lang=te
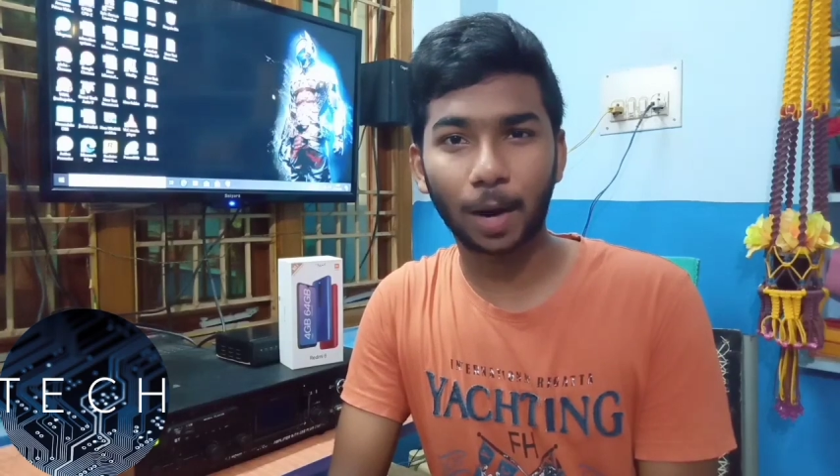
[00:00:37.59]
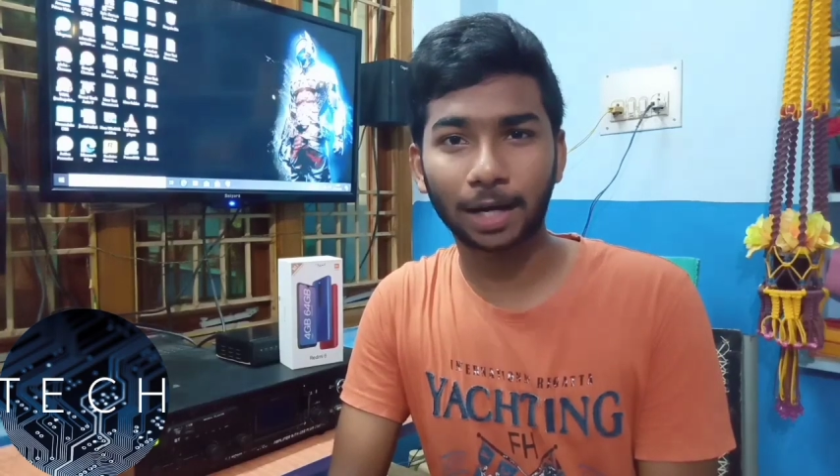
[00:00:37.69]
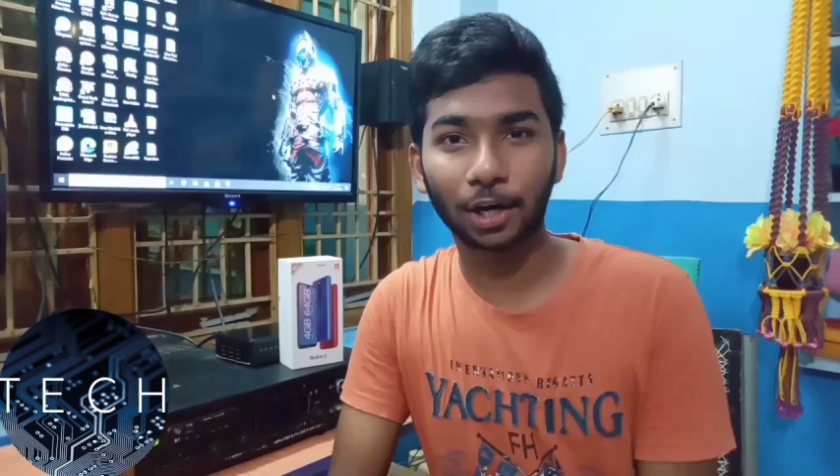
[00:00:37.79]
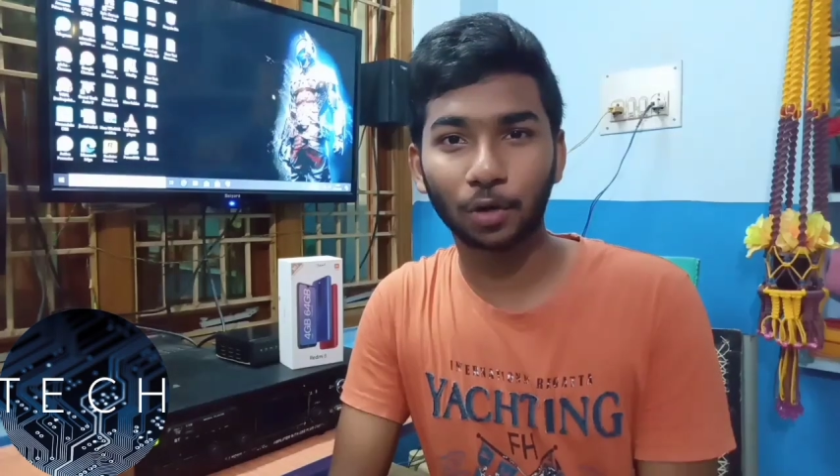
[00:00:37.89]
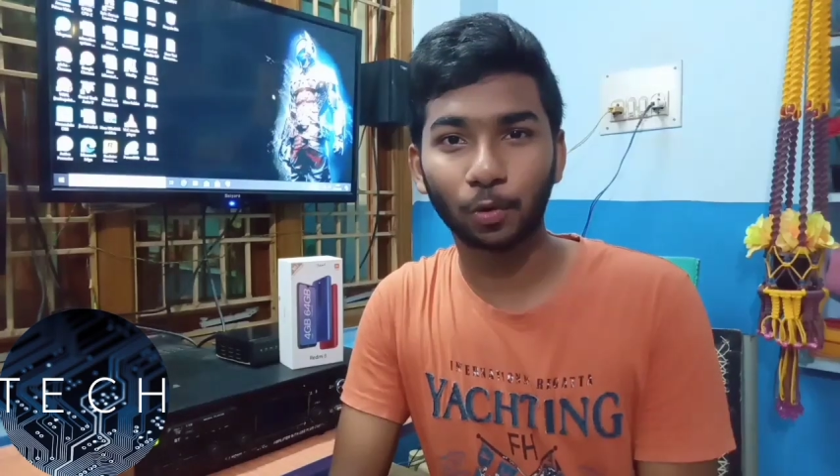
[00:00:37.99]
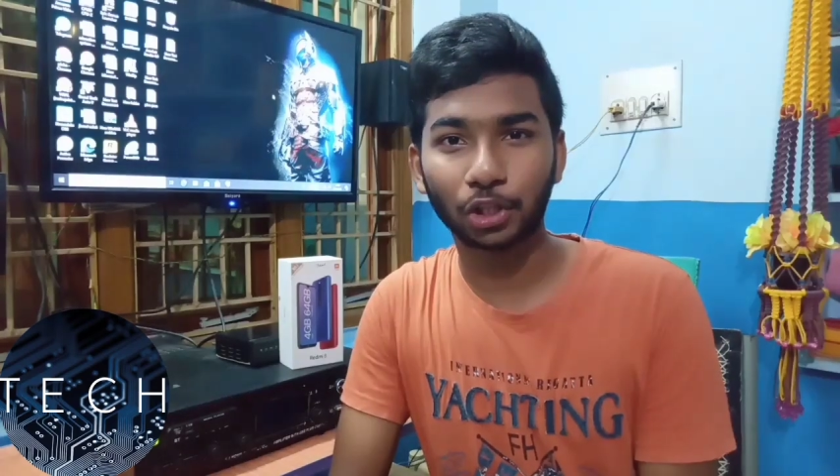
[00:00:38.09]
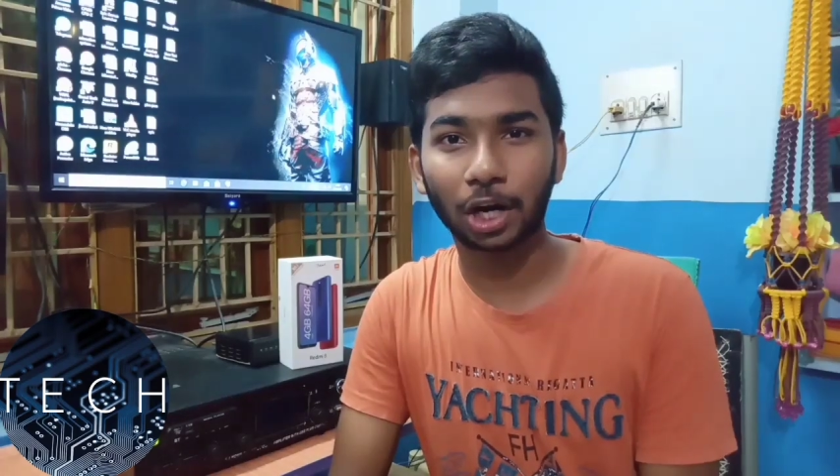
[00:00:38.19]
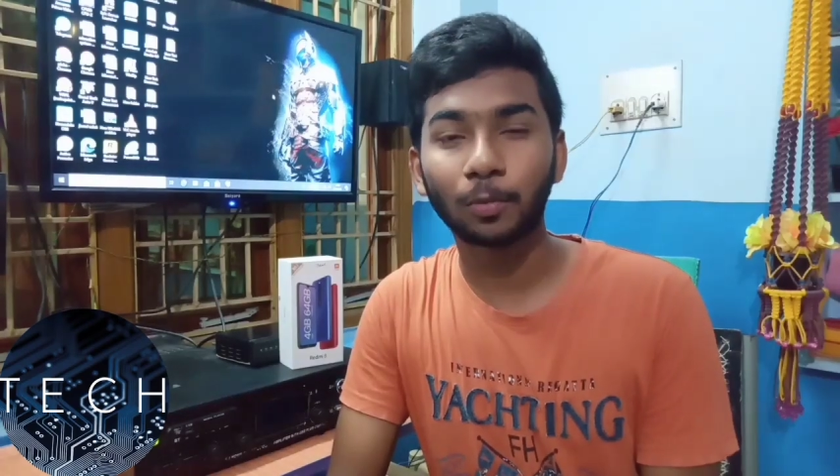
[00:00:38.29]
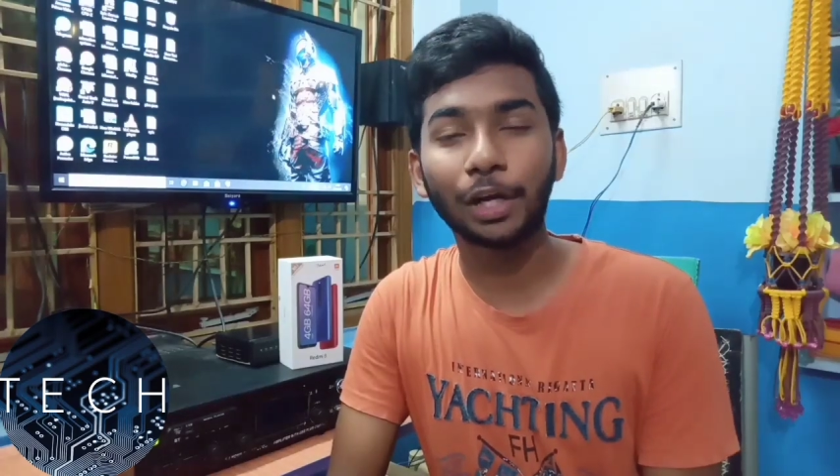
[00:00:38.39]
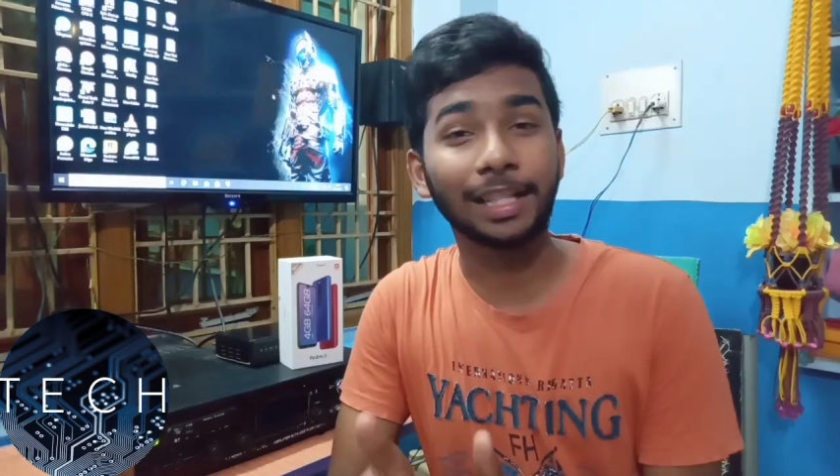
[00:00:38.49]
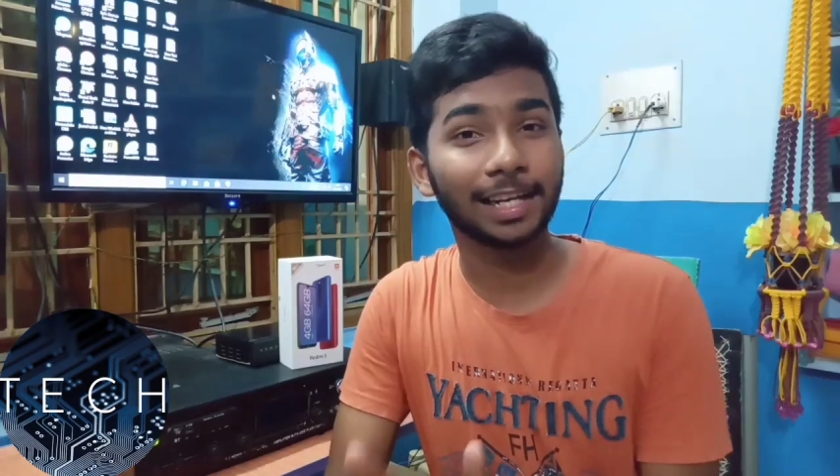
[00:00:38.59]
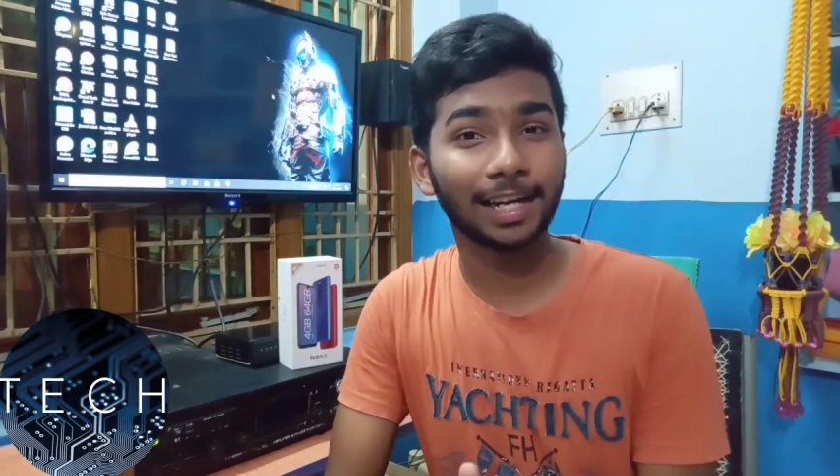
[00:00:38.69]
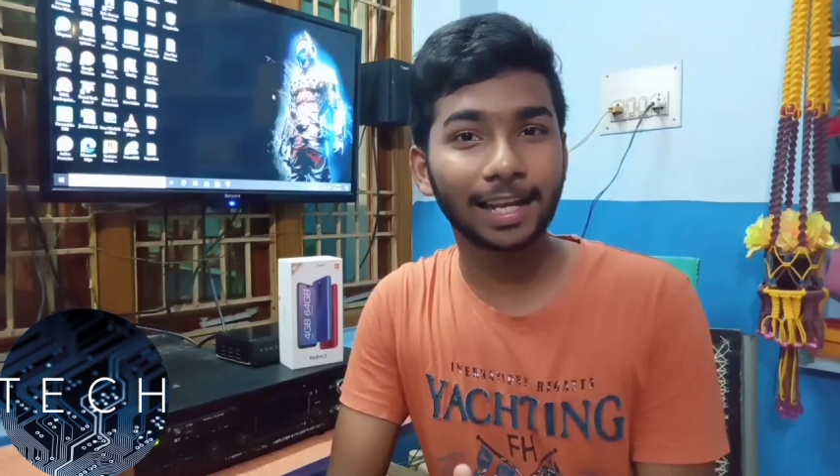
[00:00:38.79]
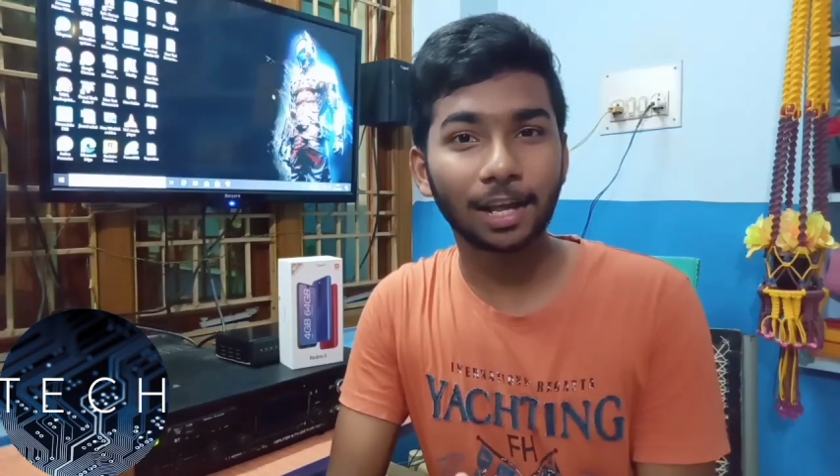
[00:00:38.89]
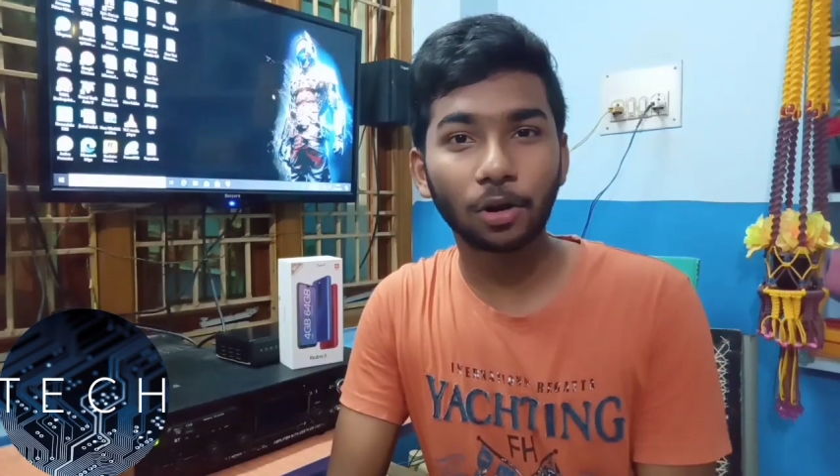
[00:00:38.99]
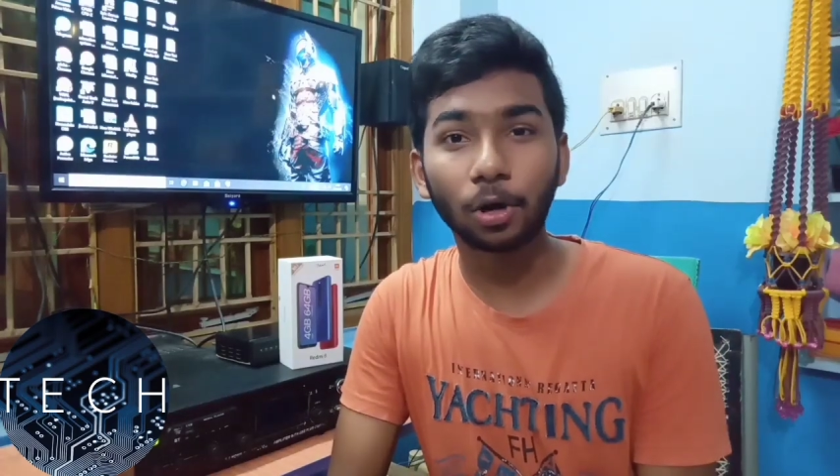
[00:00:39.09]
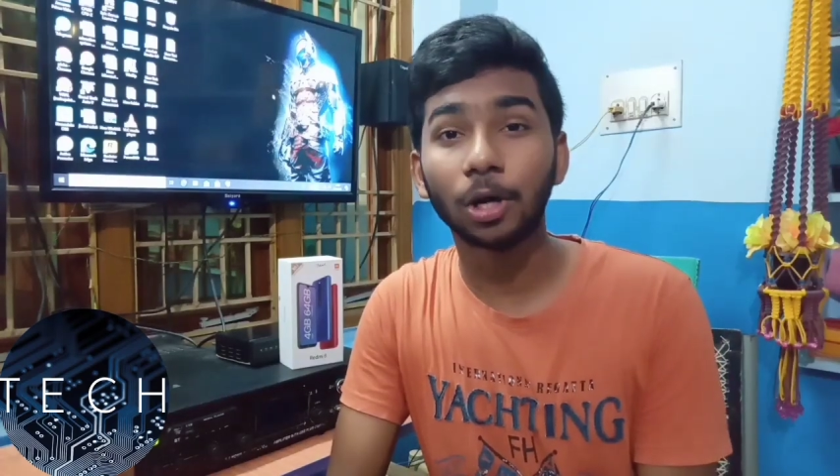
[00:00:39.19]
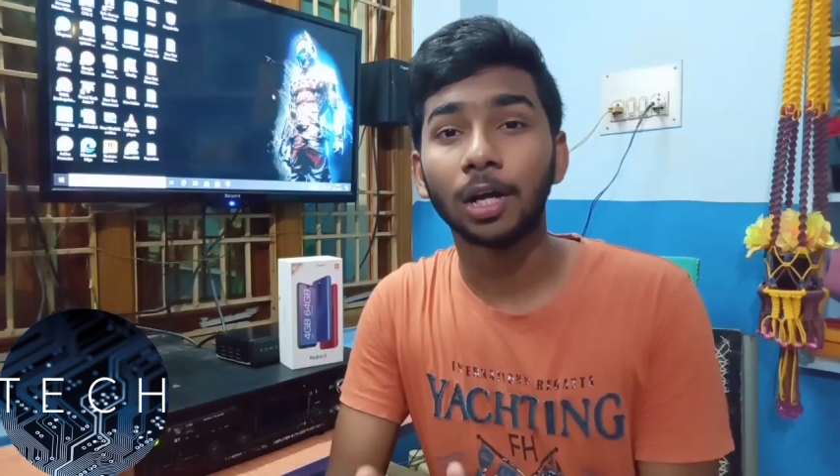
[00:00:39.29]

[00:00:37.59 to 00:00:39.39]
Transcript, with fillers: మాట్లాడుకోబోతున్నాము ఇది ఇండియాలో